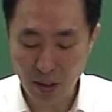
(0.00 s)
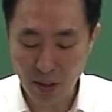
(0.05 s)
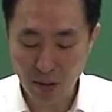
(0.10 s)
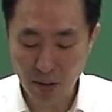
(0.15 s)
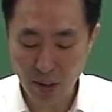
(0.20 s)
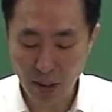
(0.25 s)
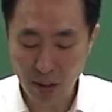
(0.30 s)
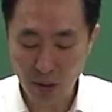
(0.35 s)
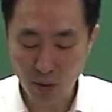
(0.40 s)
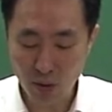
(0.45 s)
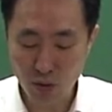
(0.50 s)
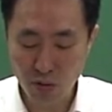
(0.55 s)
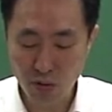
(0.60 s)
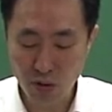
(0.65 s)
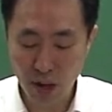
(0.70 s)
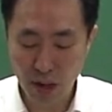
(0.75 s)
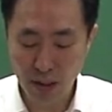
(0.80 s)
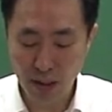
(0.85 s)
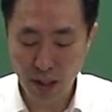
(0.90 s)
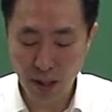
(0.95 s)
기록에
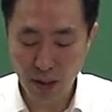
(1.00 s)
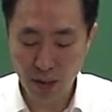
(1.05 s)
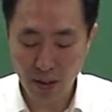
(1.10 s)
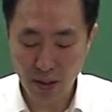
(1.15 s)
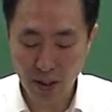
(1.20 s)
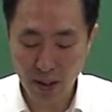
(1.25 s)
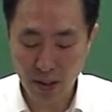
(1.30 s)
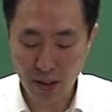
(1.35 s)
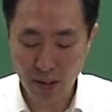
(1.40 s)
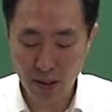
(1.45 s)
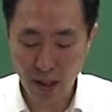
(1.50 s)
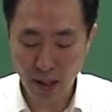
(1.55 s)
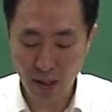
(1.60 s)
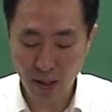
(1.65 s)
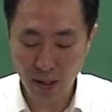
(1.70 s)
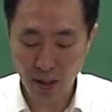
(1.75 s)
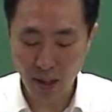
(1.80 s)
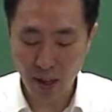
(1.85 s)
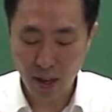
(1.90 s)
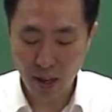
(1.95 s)
누락된 것이 있을
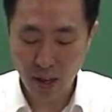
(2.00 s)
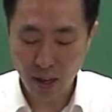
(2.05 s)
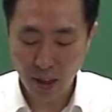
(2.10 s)
때는